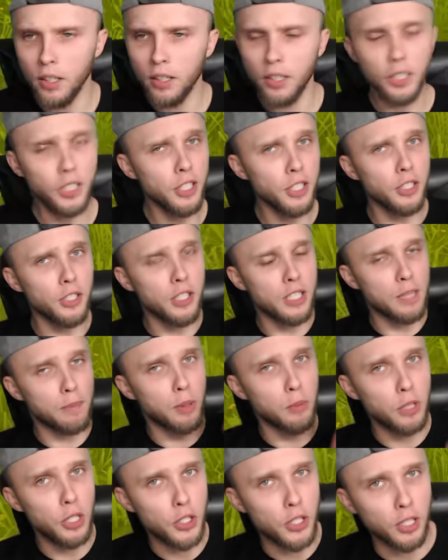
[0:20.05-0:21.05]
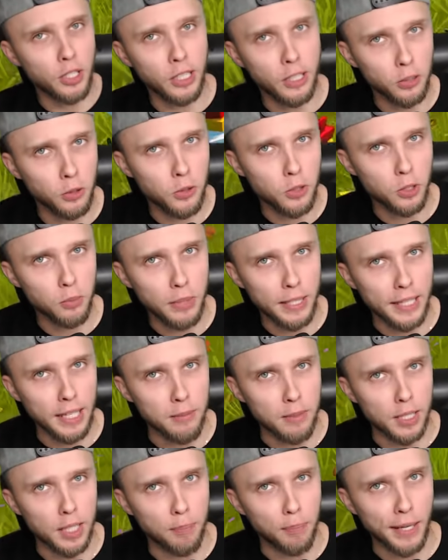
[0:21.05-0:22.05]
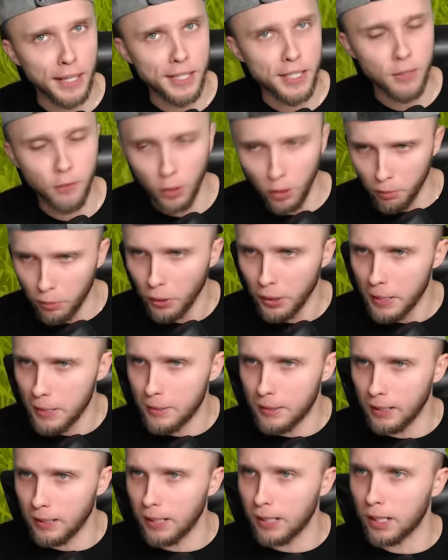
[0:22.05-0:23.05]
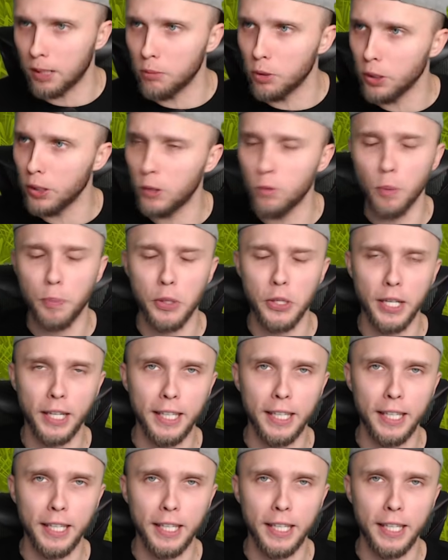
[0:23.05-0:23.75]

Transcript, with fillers: I nie zapomnijcie kliknąć subika, myle państwo, bo jest za darmo i głupio nie